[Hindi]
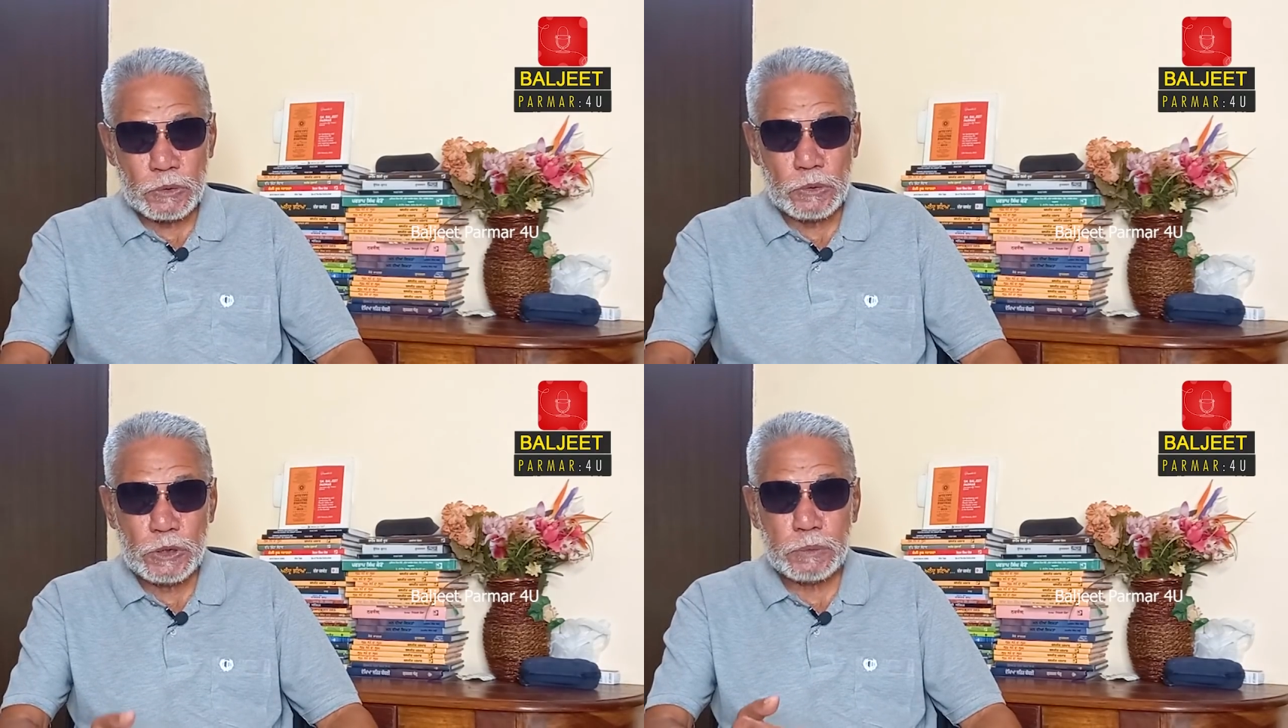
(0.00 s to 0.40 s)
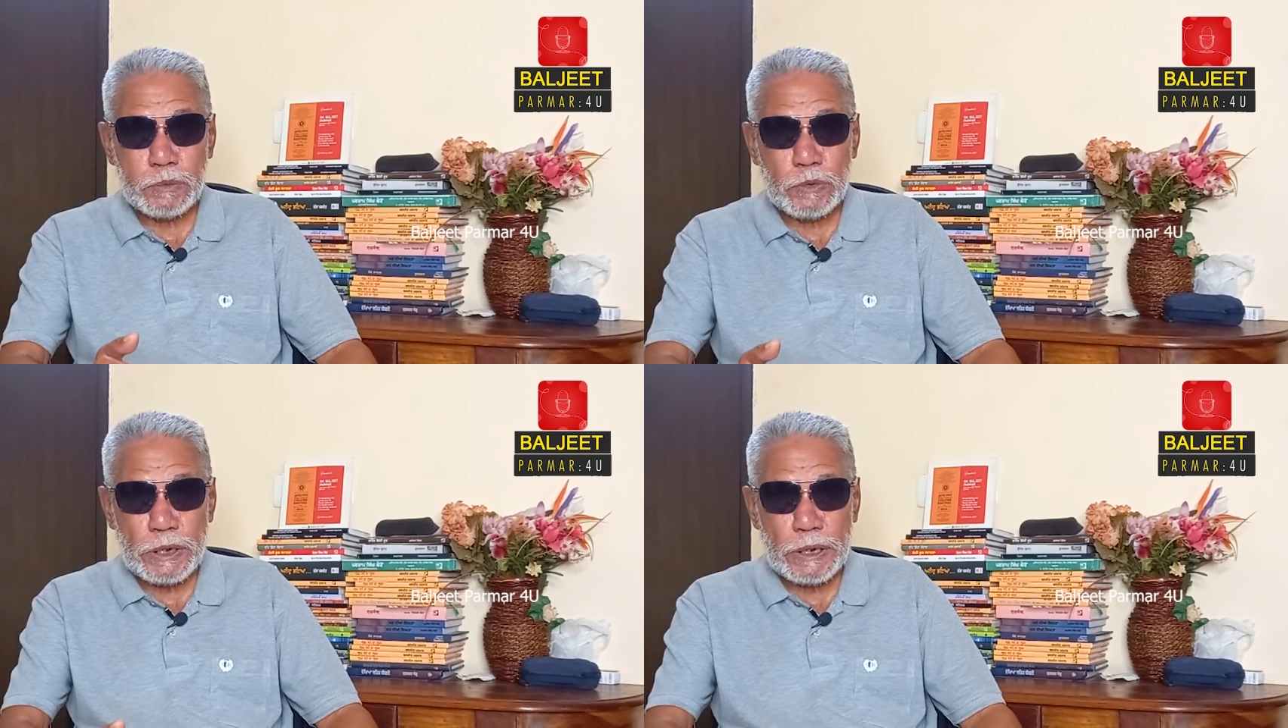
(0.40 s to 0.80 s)
तो इस
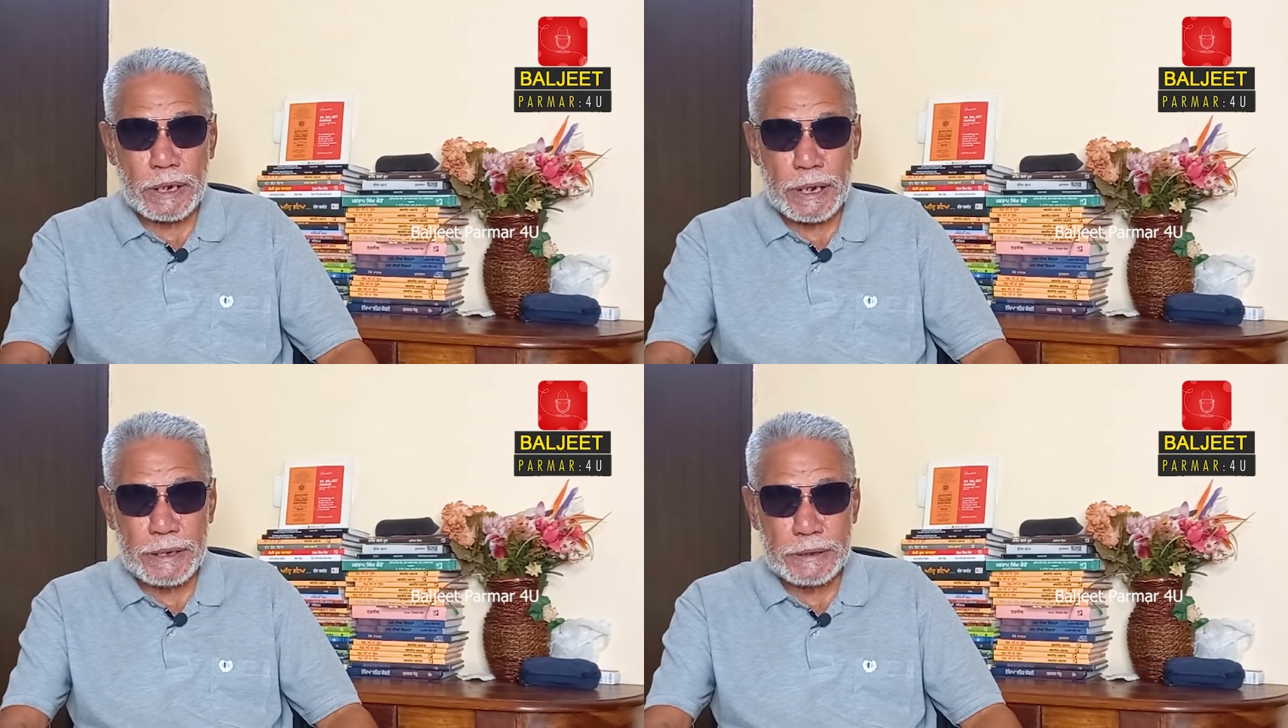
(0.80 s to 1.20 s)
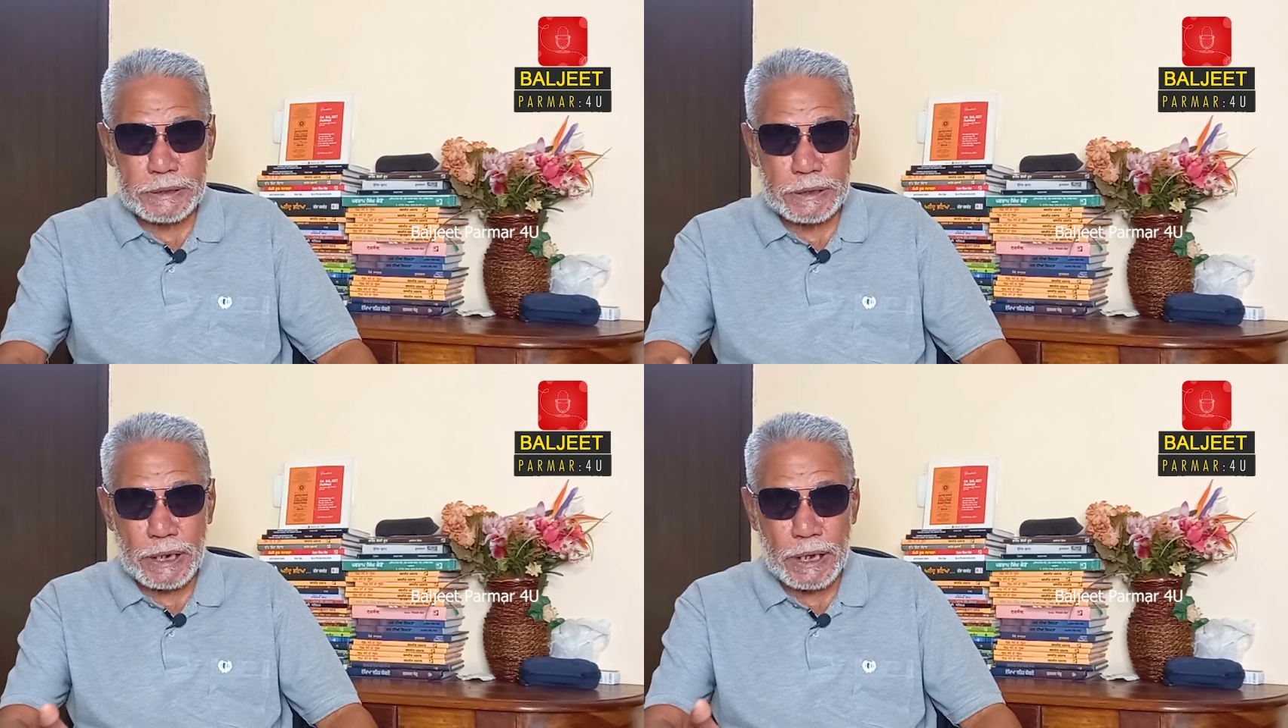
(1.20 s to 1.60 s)
पूरी लड़ाई
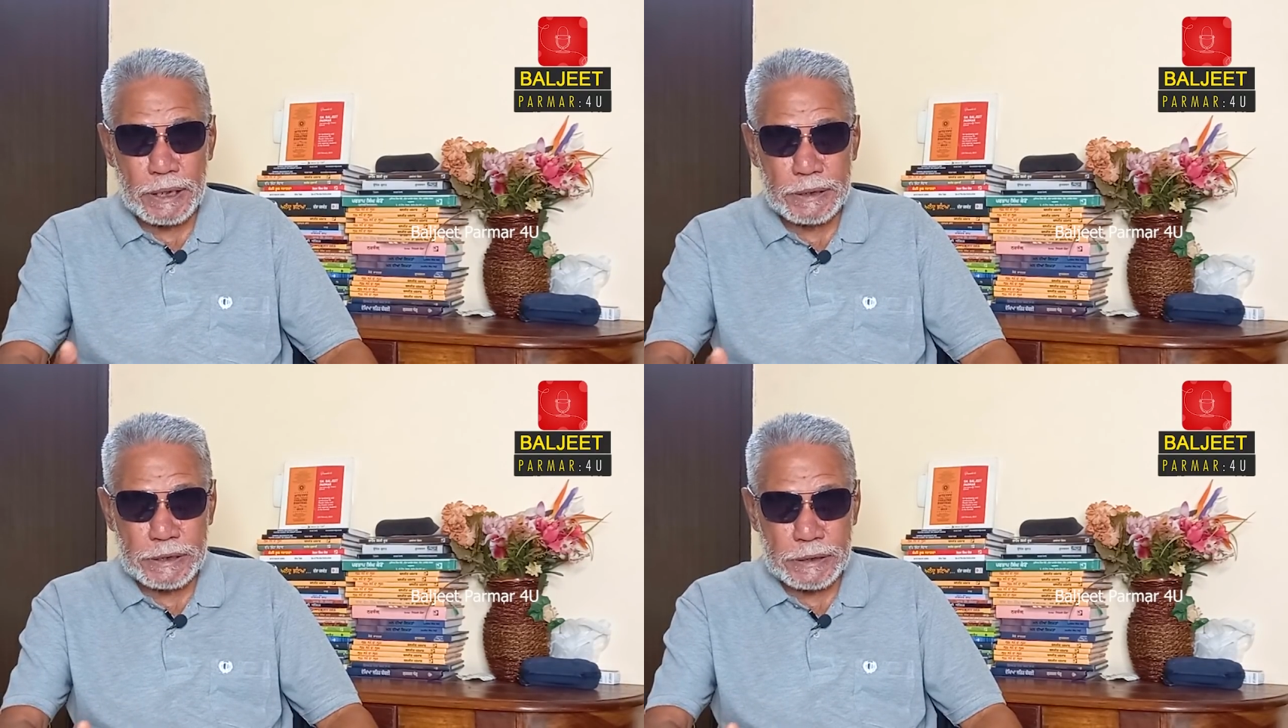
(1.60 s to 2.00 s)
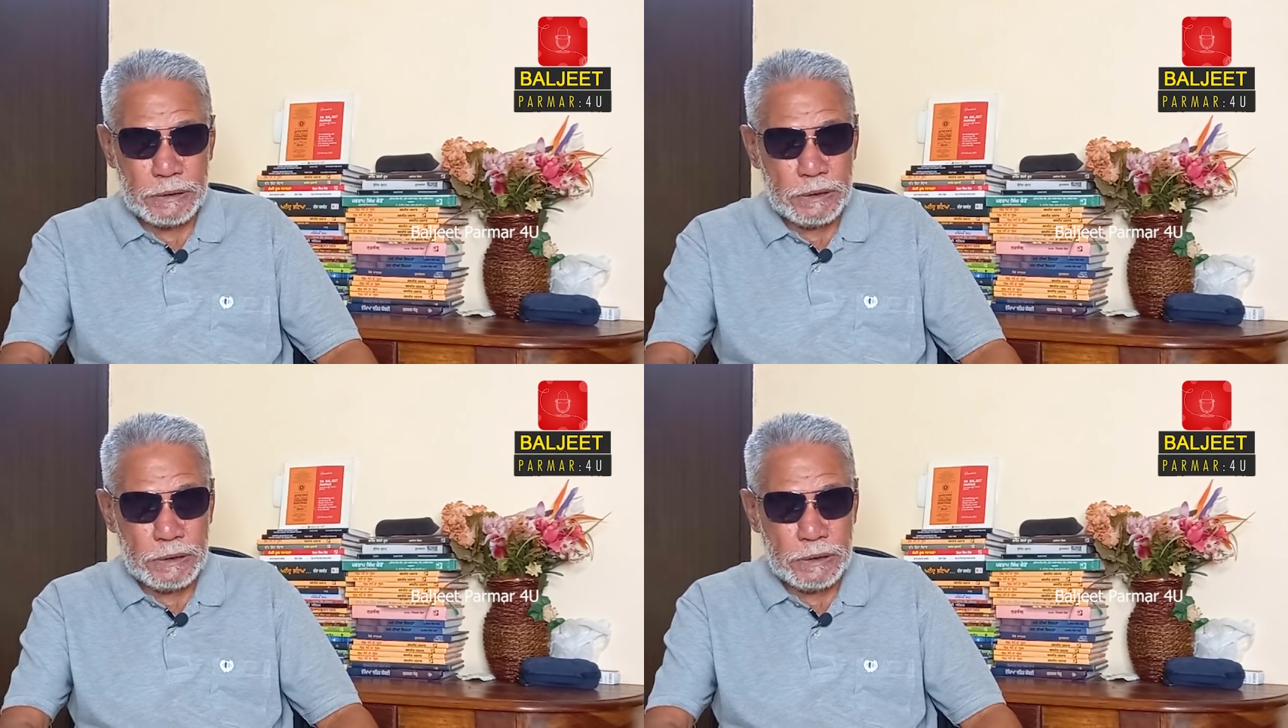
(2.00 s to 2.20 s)
की कहानी